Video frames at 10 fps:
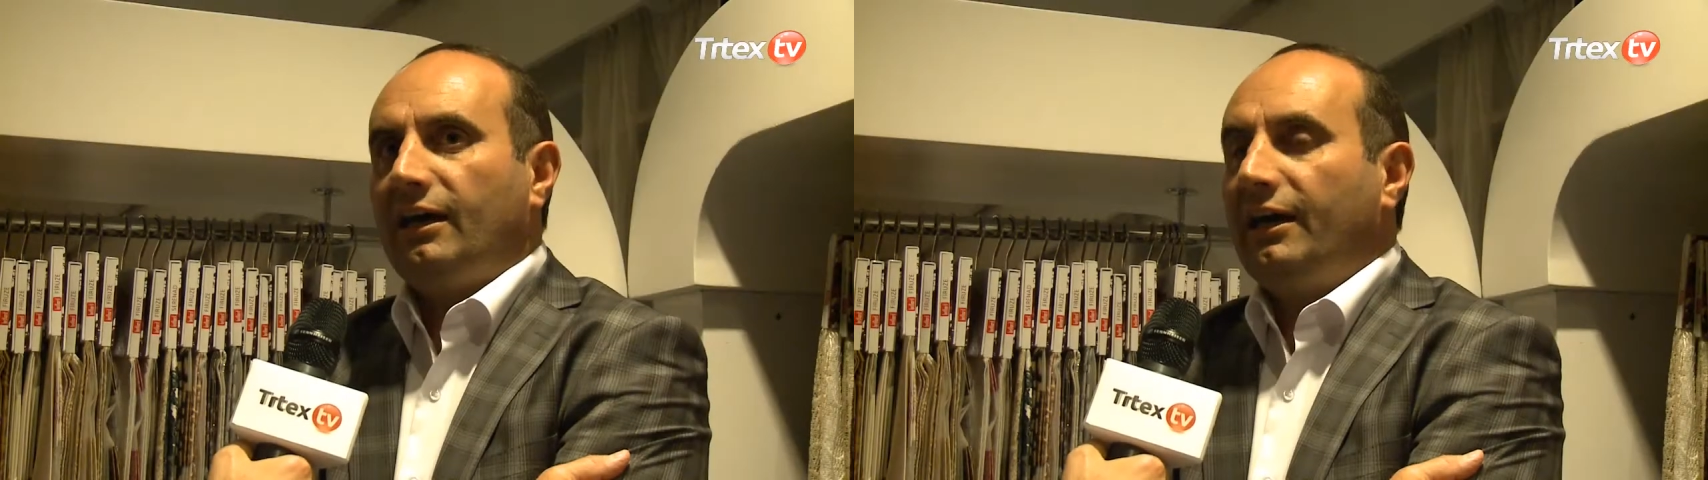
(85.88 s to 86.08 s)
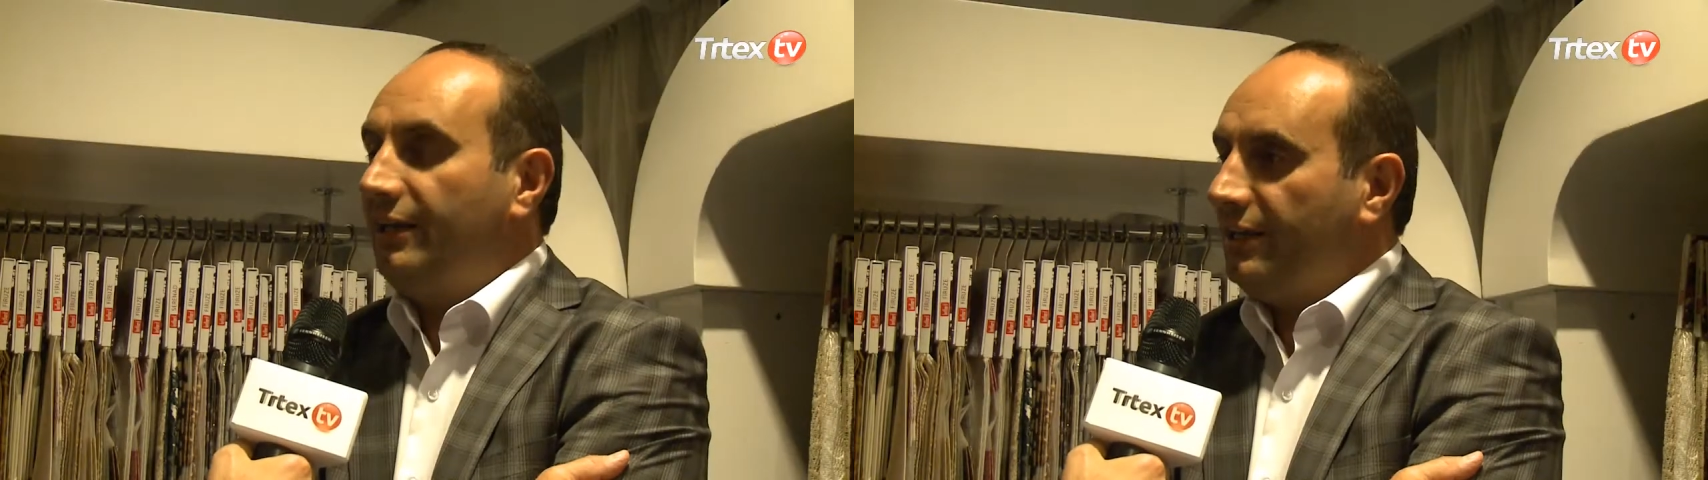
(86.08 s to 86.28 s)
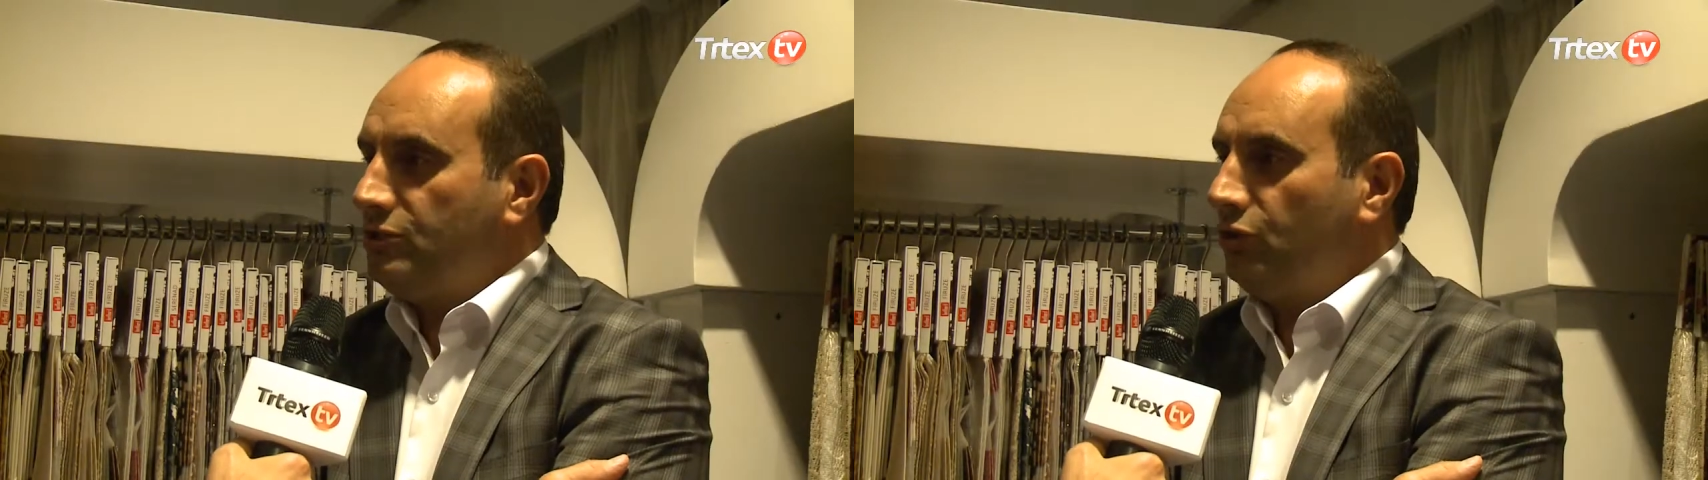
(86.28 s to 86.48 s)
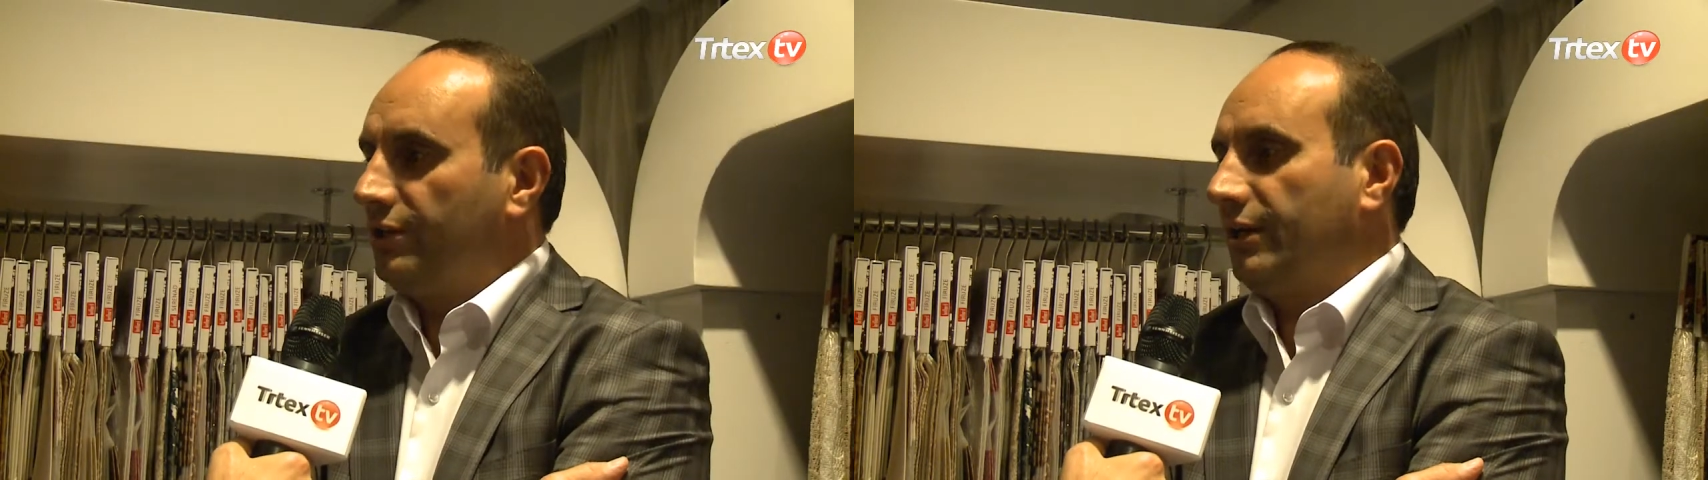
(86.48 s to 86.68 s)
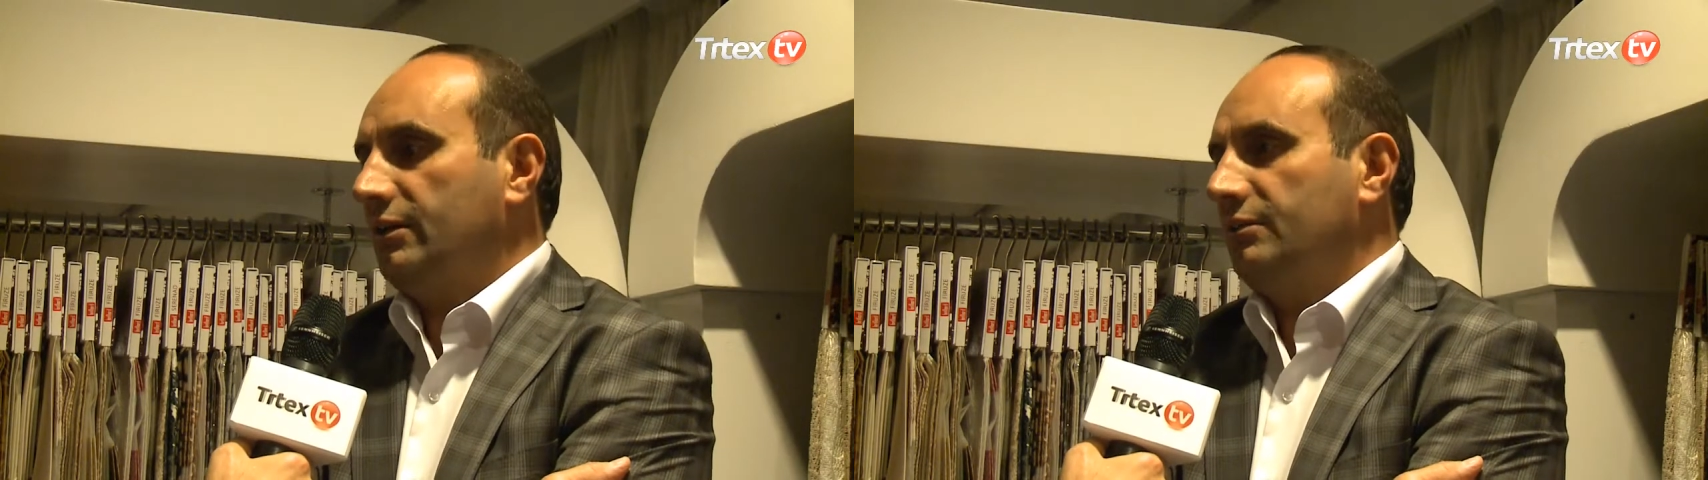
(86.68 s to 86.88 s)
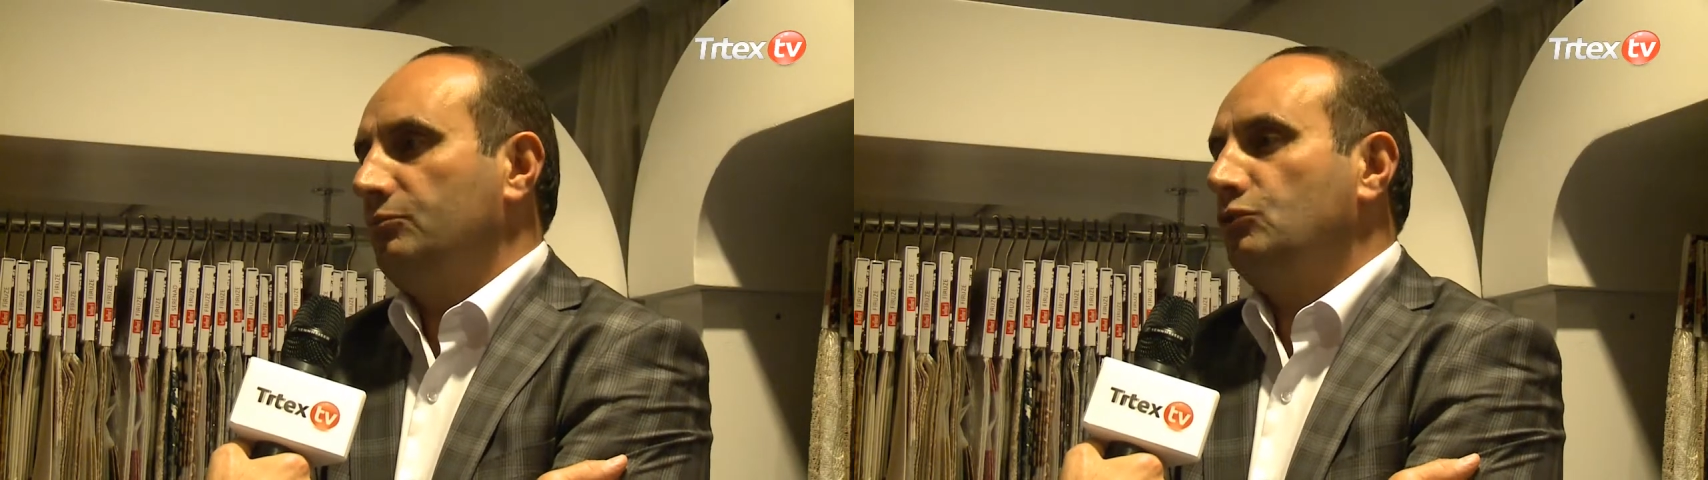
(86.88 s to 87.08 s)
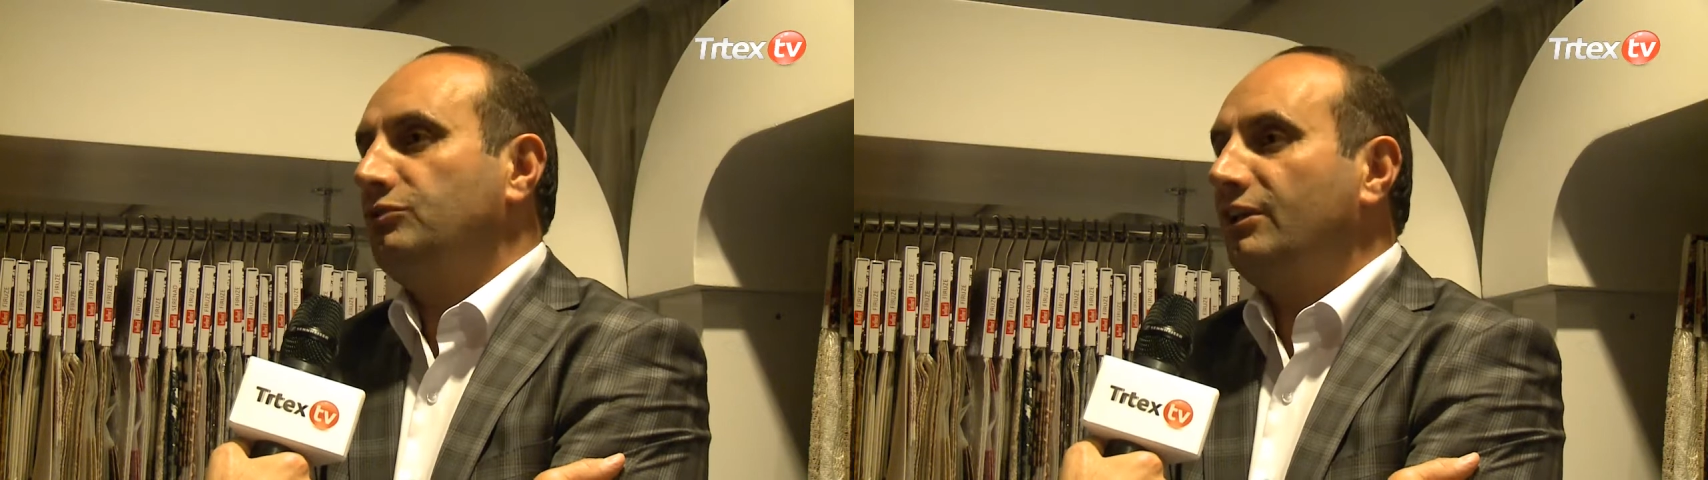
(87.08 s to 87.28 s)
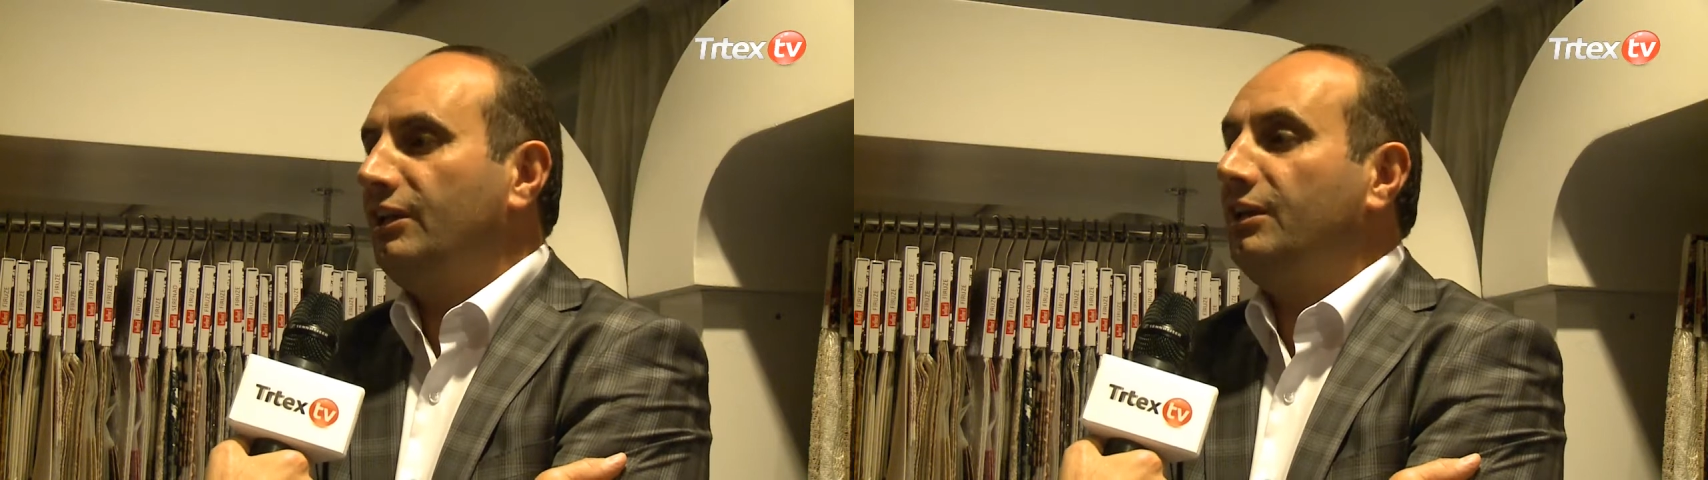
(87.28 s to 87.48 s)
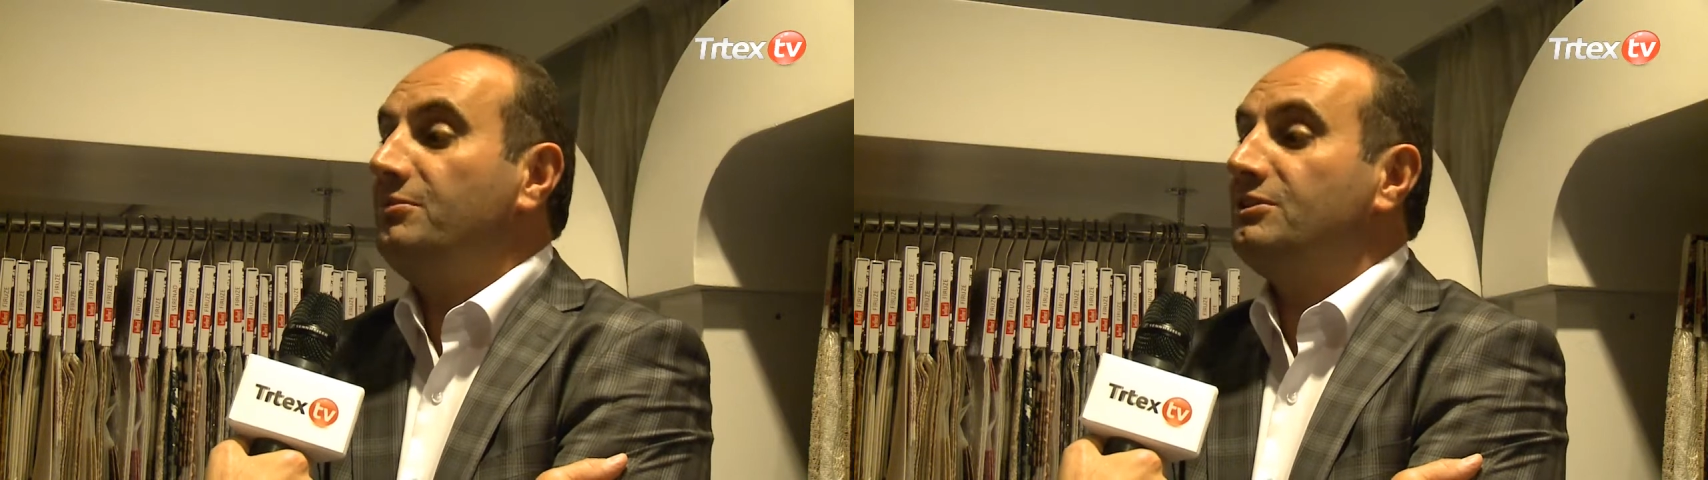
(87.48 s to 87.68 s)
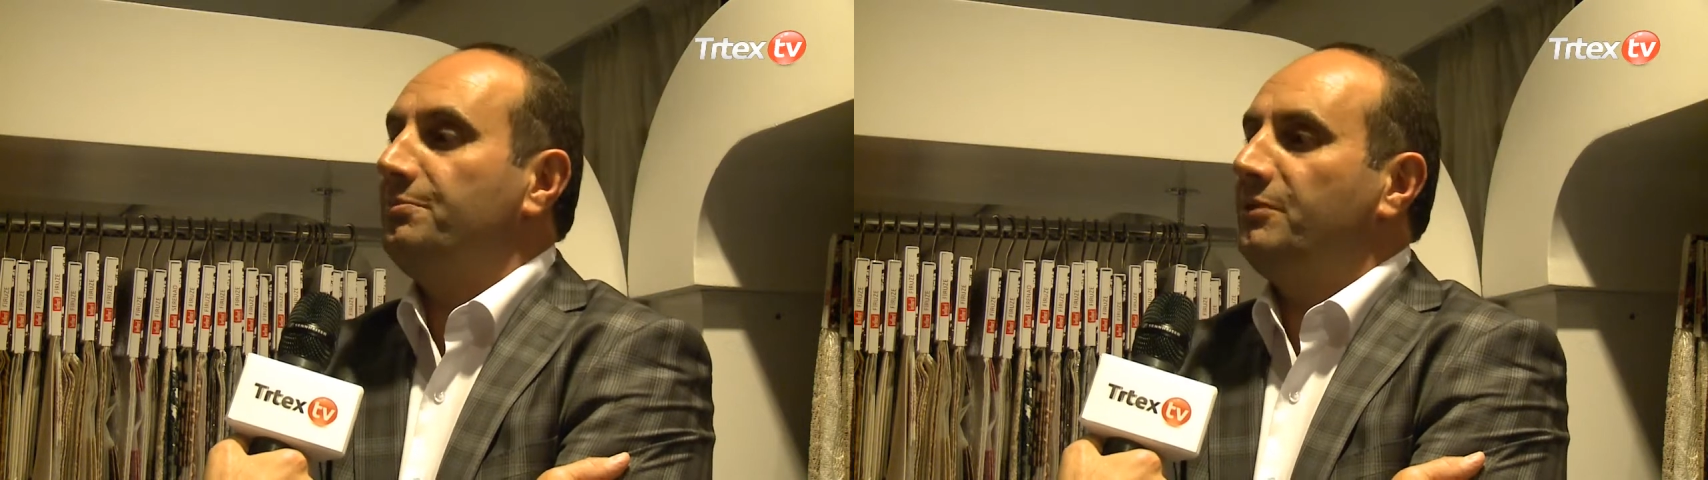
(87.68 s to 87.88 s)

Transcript: ailesi olarak müşterilerimizle